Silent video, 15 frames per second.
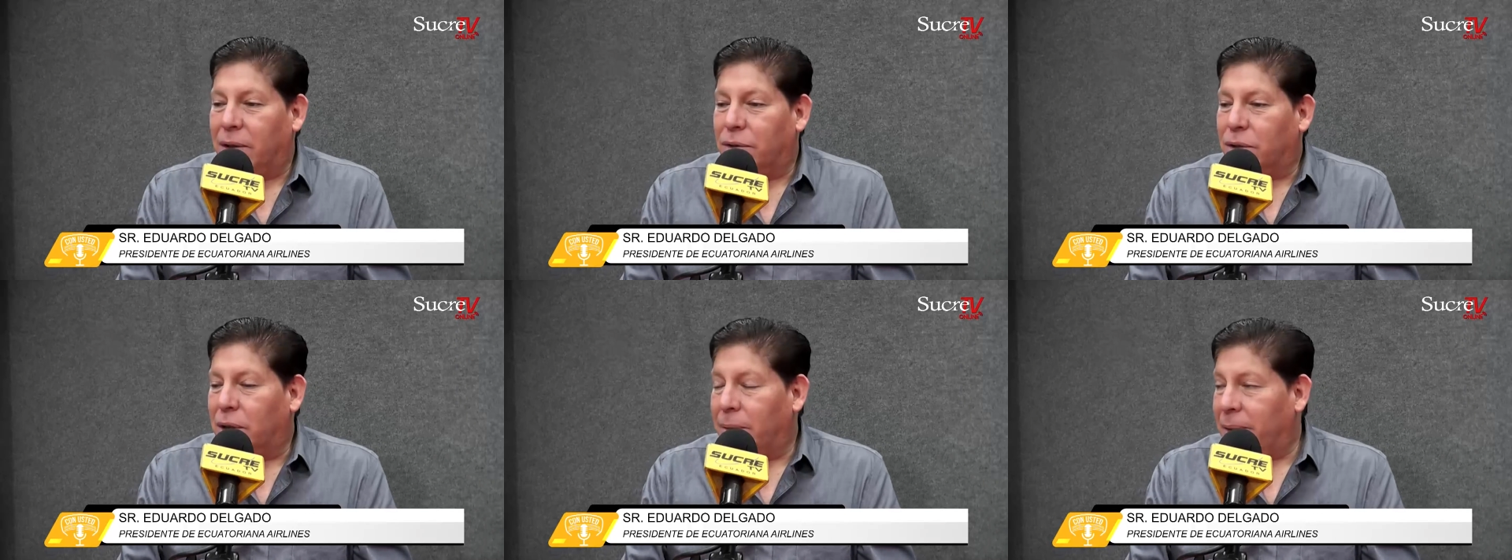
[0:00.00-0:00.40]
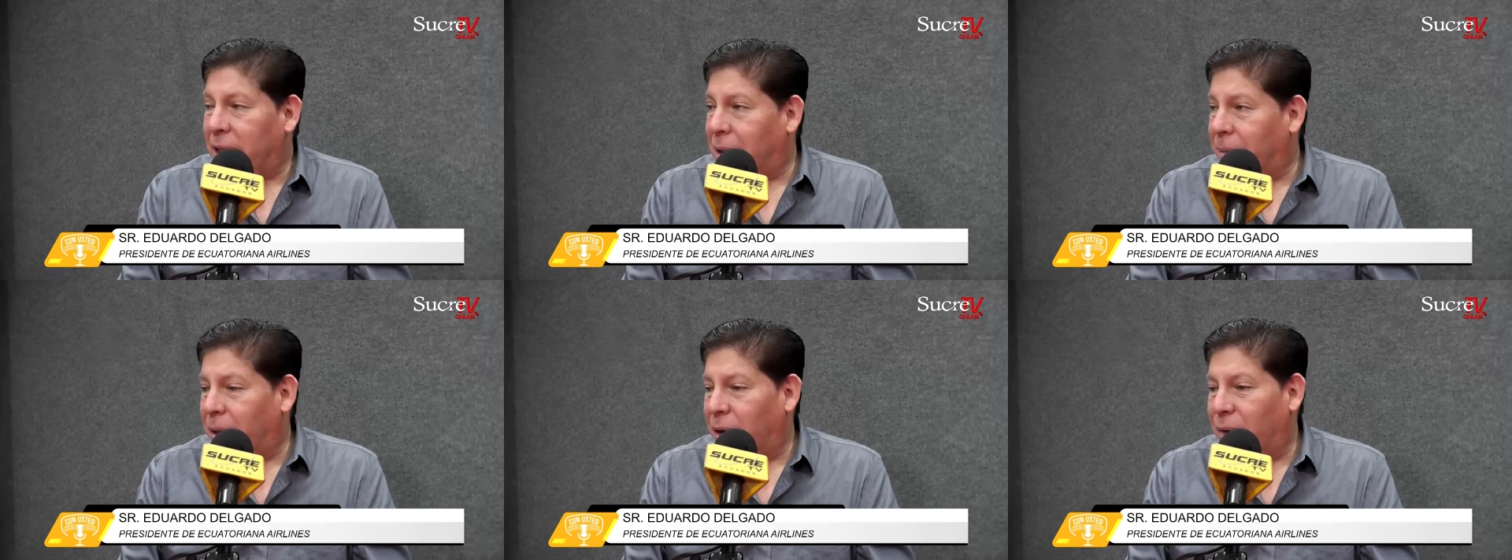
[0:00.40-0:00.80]
no
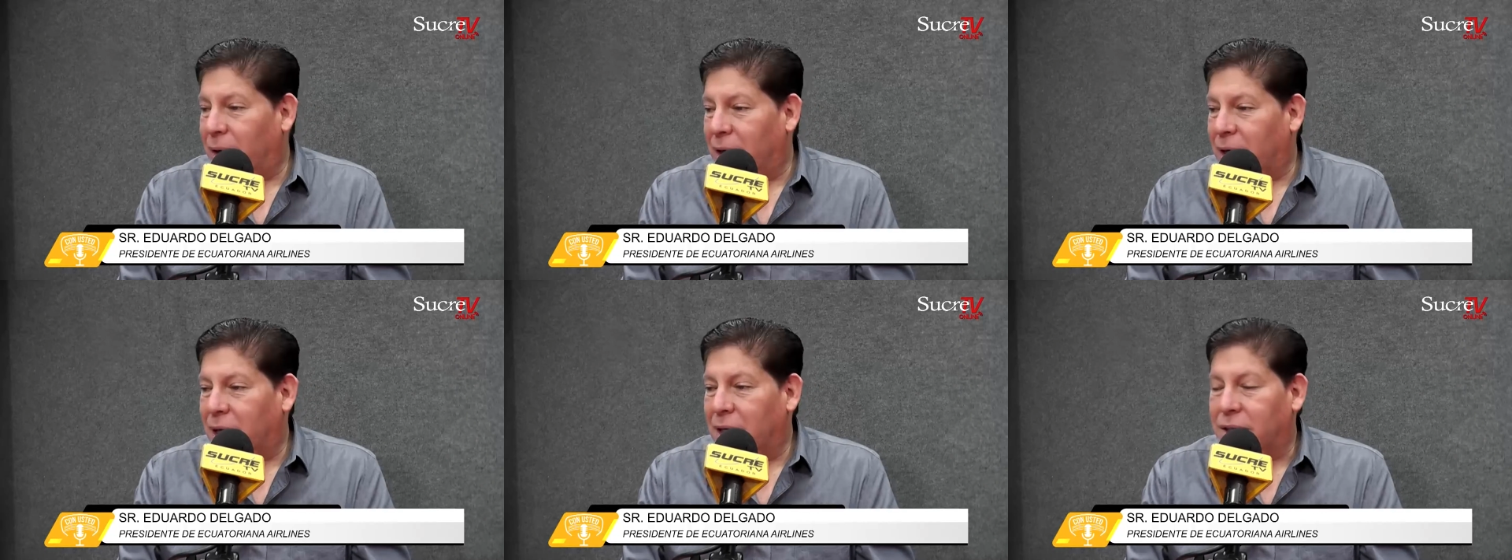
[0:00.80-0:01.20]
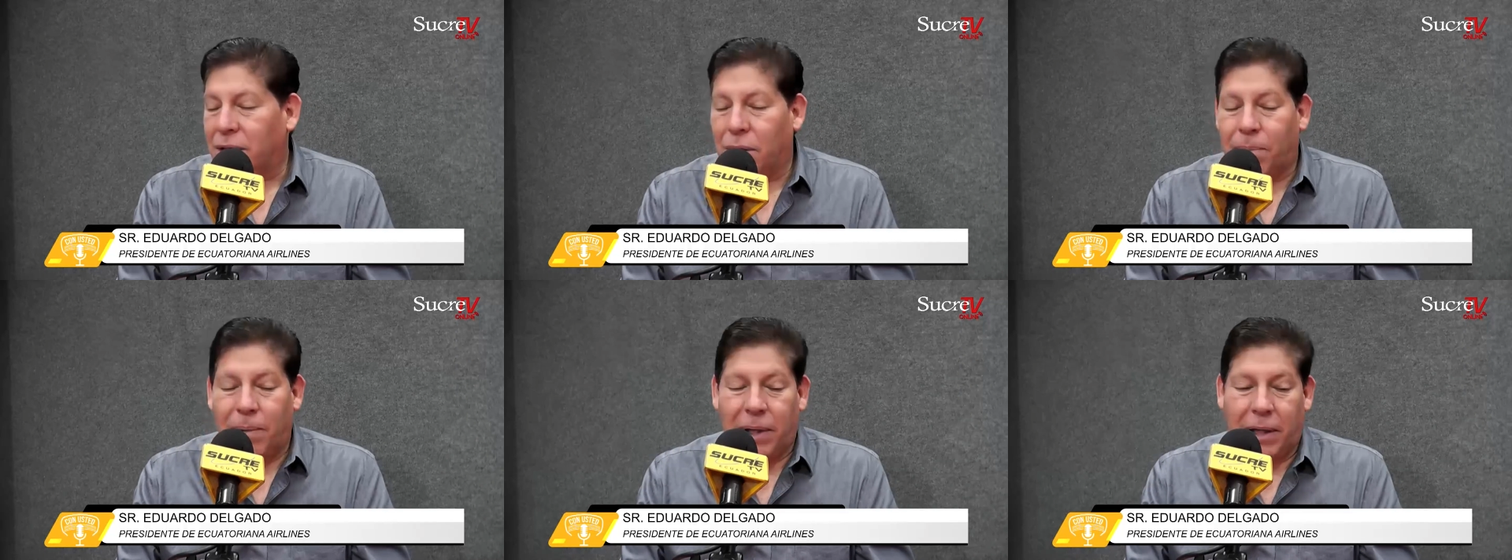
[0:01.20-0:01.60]
solamente para Guayaquil,
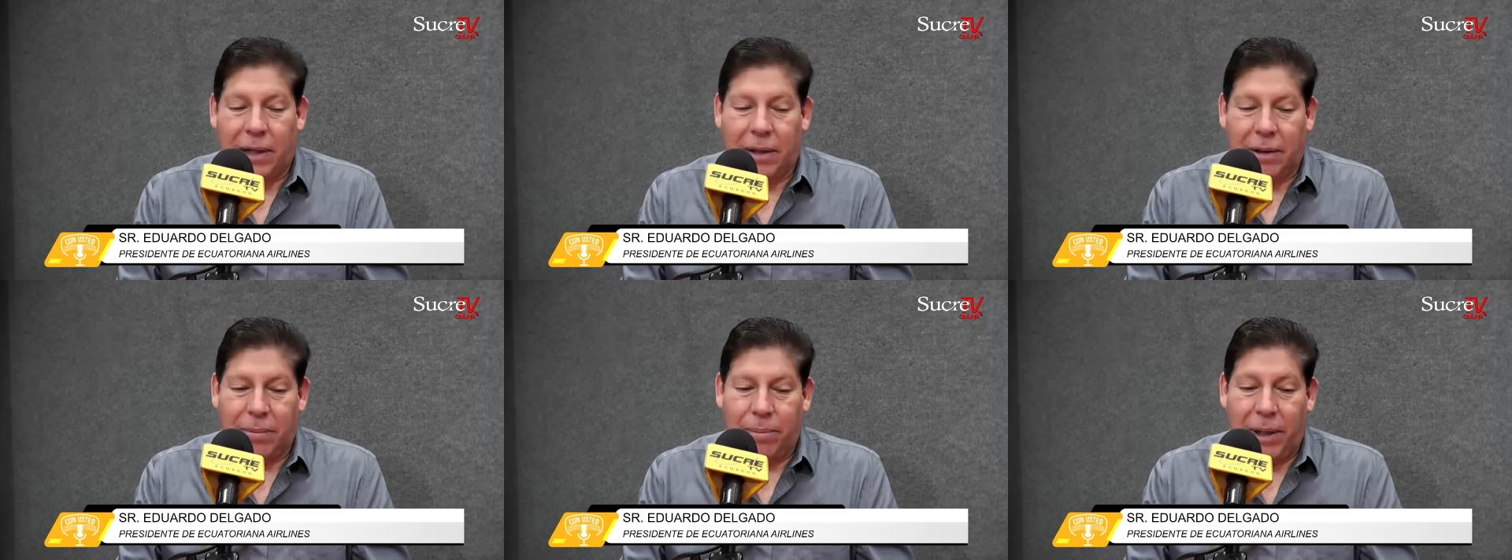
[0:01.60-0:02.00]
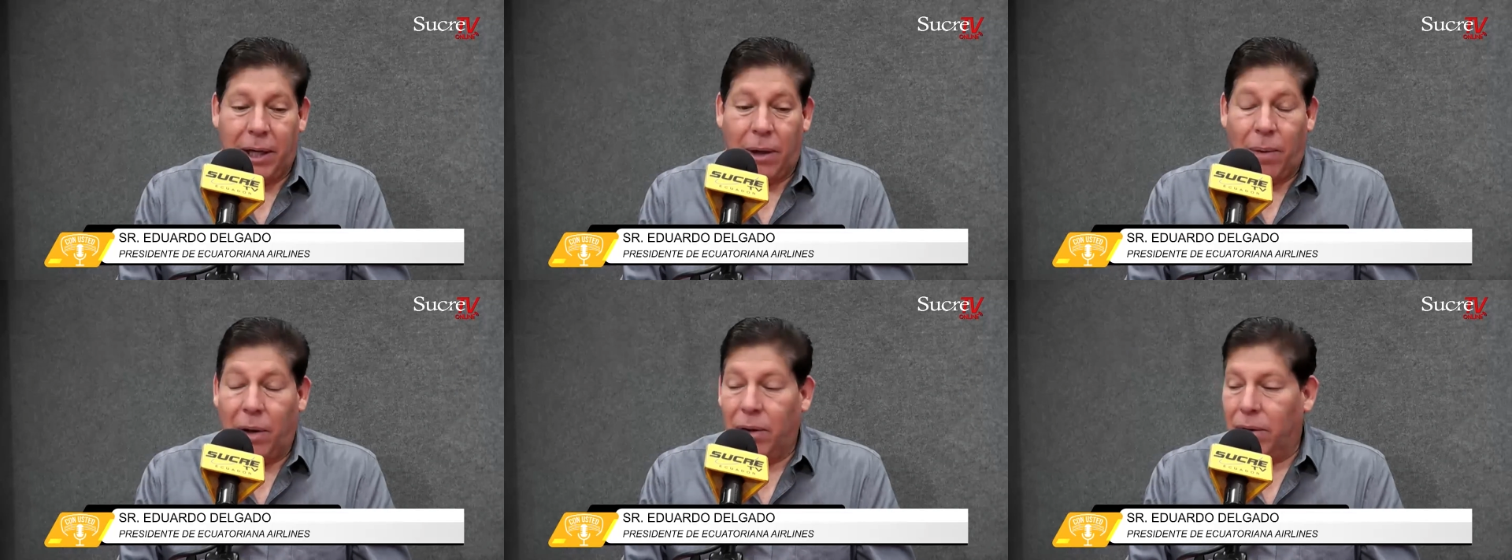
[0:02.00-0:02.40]
sino para, para
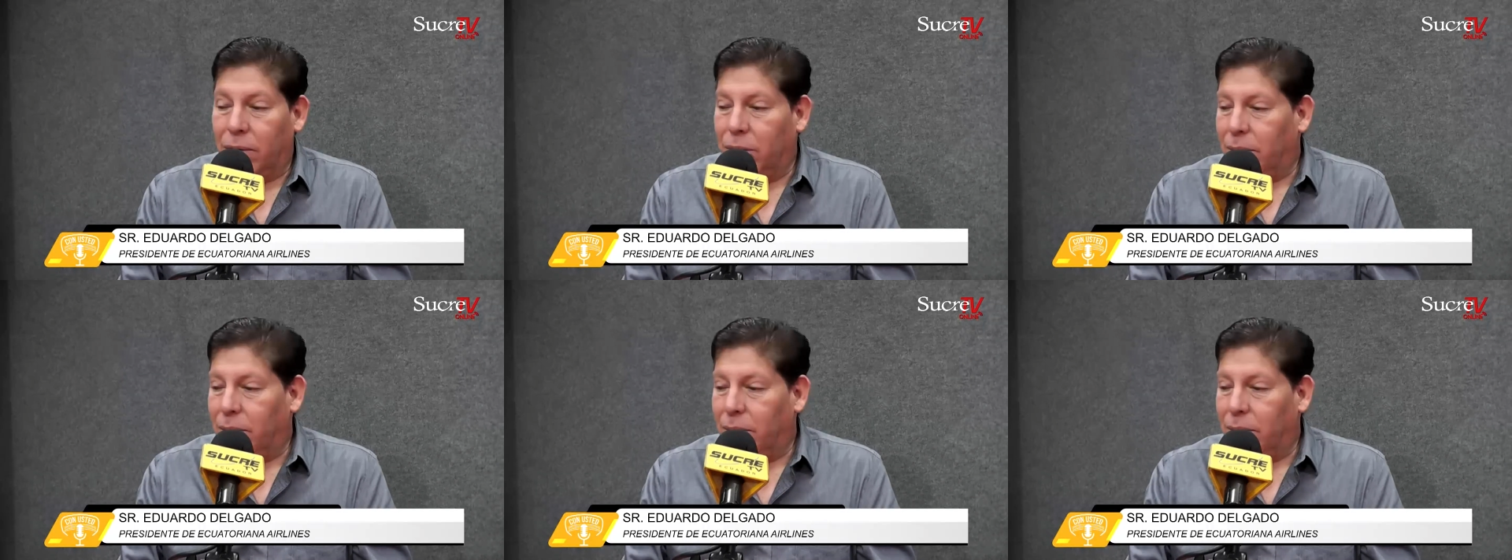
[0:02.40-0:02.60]
Ecuador.